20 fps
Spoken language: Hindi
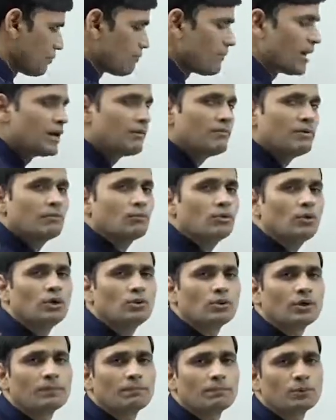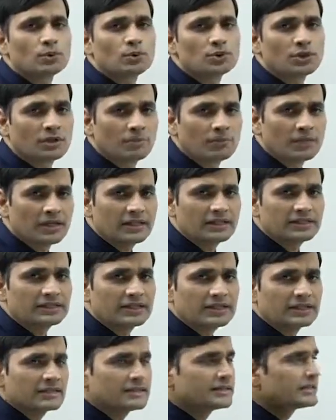मानवीय मूल्यों के पोषण में
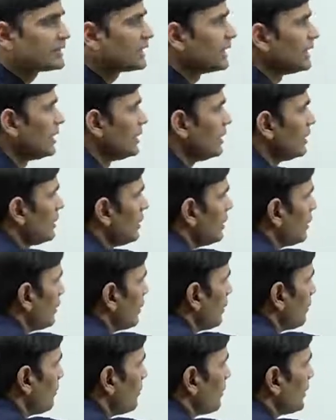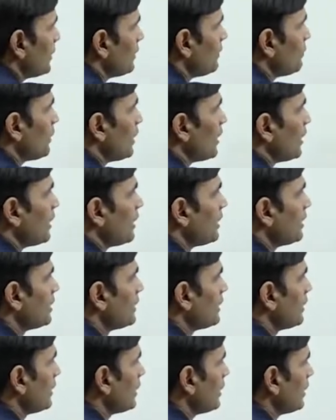किसका किसका परिवार
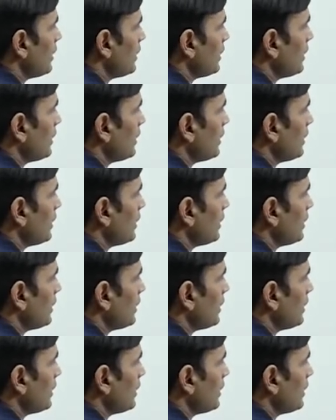का